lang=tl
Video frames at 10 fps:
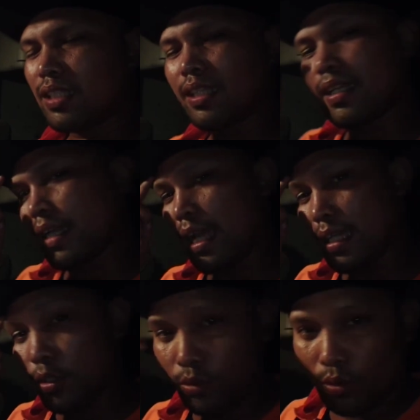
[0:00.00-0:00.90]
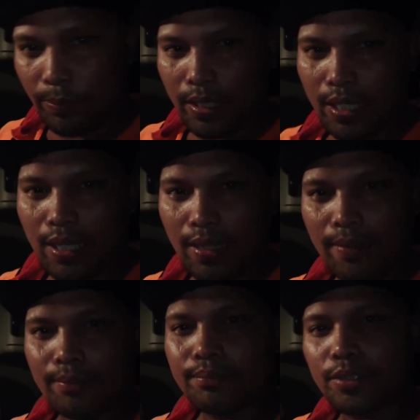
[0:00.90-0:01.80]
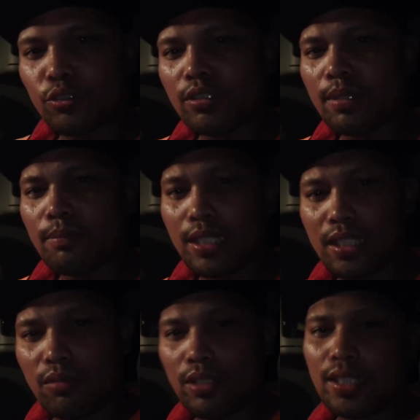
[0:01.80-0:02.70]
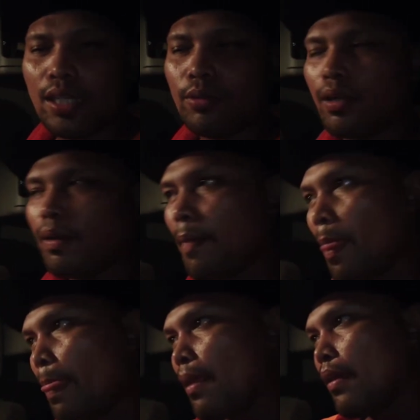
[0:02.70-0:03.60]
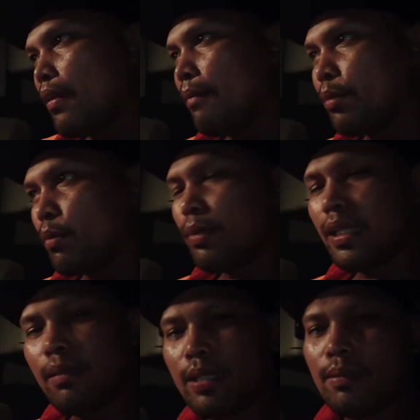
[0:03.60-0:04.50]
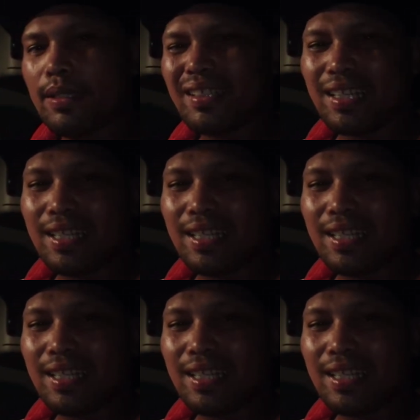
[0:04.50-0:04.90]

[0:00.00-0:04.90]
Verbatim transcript: sana ng araw to para medyo naman malinaw-linaw. Ang problema naman, ang